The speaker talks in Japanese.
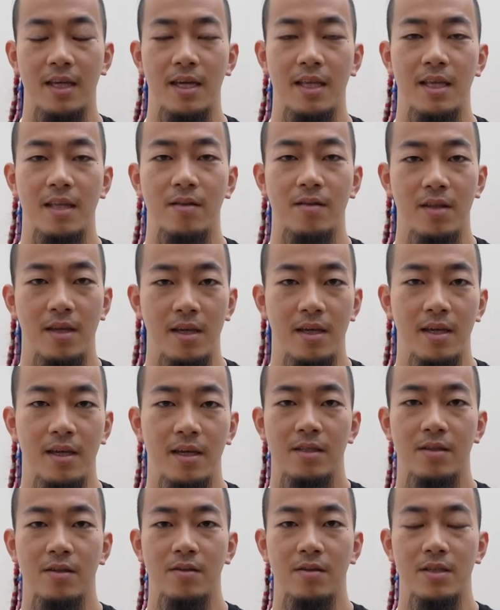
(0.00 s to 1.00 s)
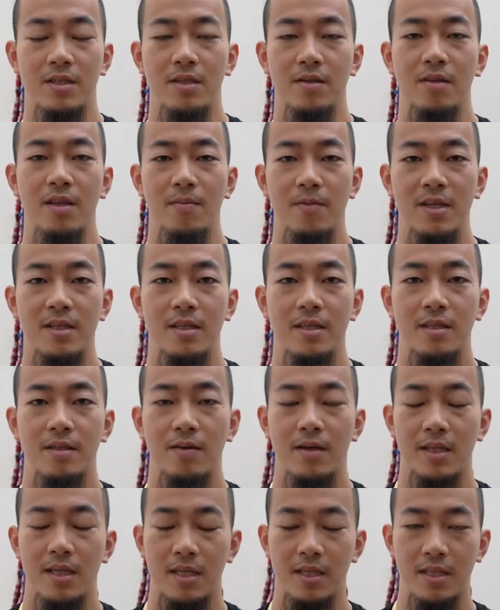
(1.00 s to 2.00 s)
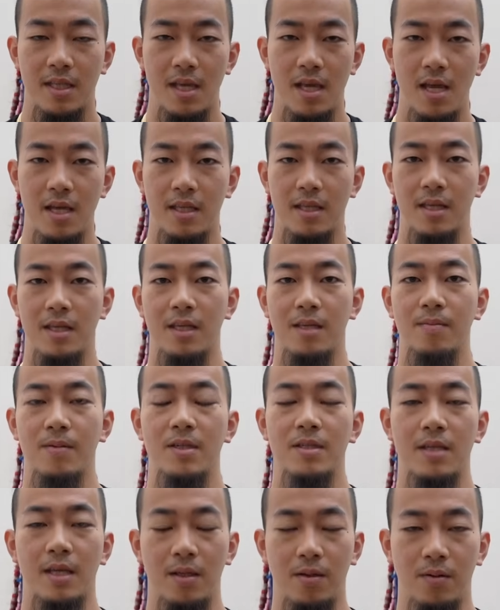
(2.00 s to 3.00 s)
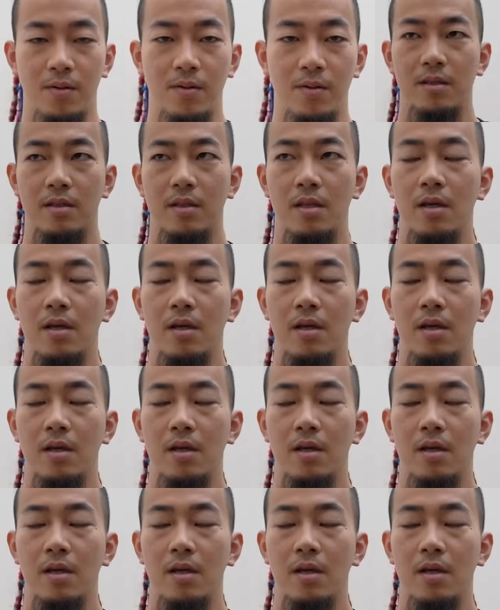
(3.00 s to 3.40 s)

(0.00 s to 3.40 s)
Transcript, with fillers: 迎なのでその一応ね面接はさせていただきますけど